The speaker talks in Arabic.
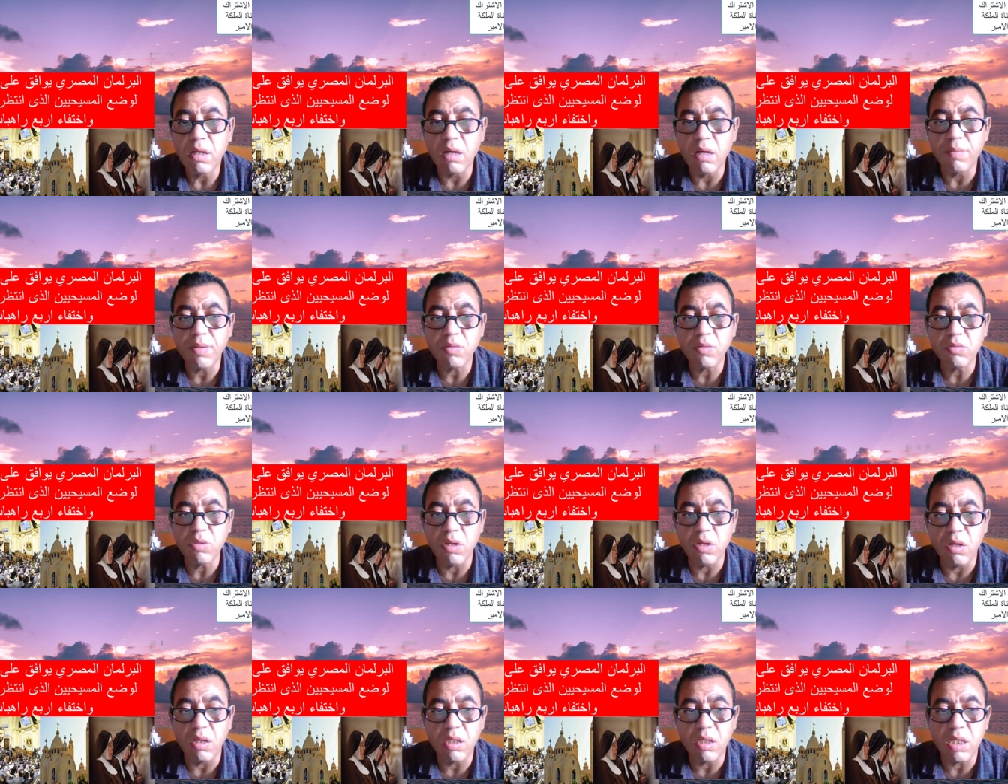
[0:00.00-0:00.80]
خبر
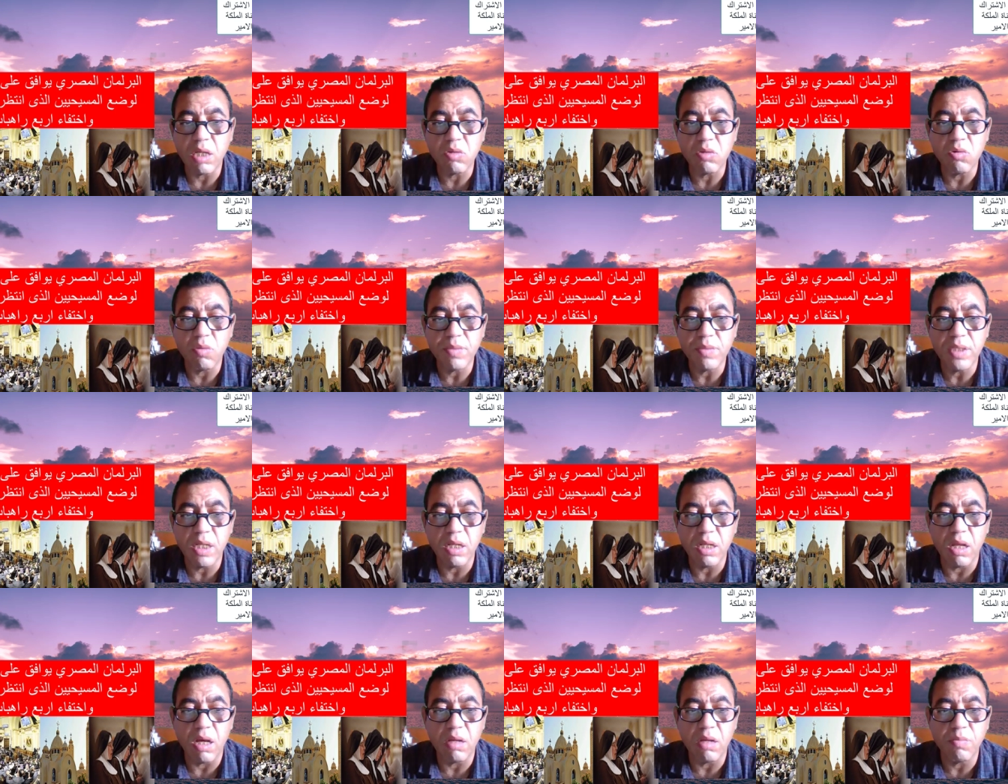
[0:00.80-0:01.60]
آخر من
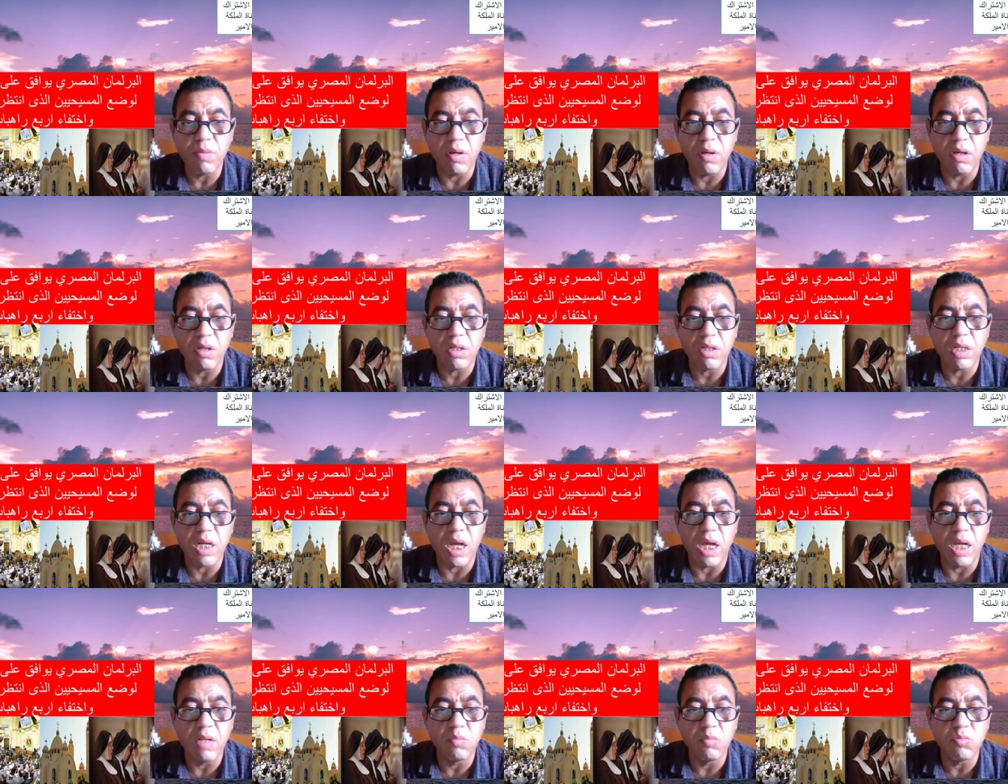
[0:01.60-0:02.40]
الأخبار
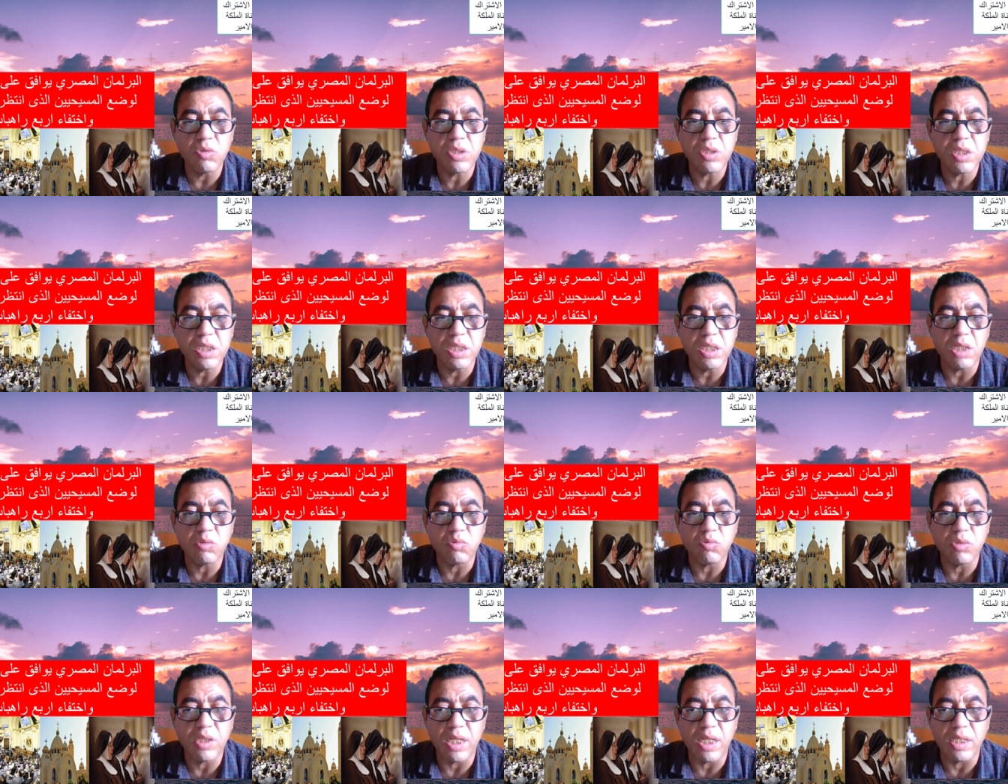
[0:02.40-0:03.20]
المثيرة
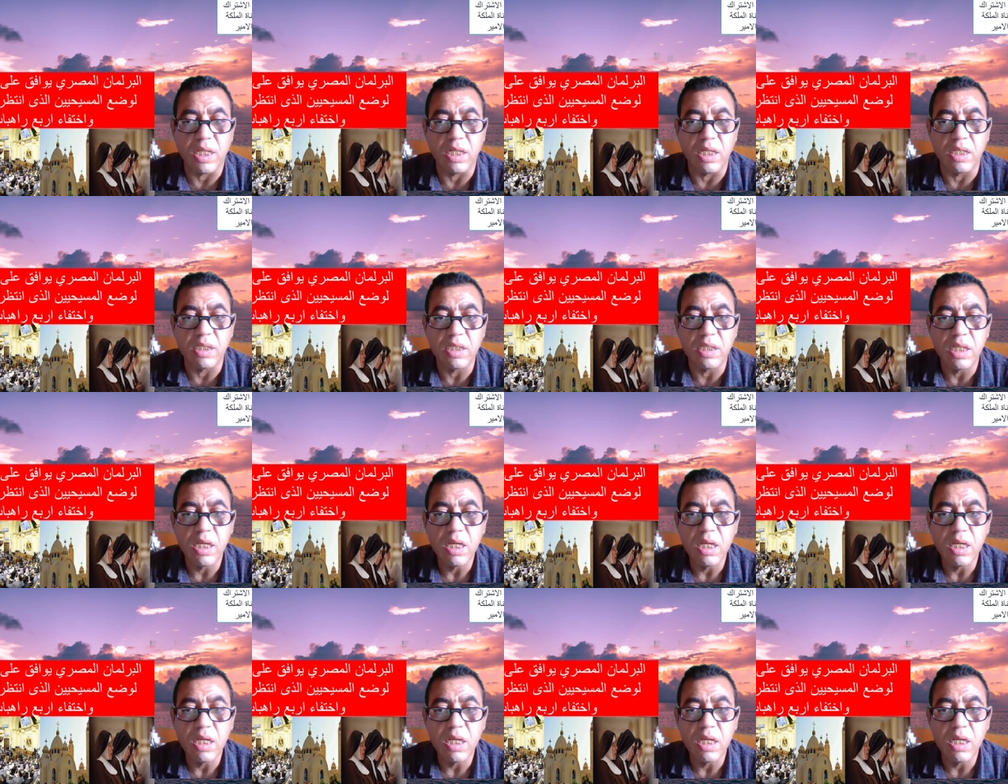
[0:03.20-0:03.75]
الجدل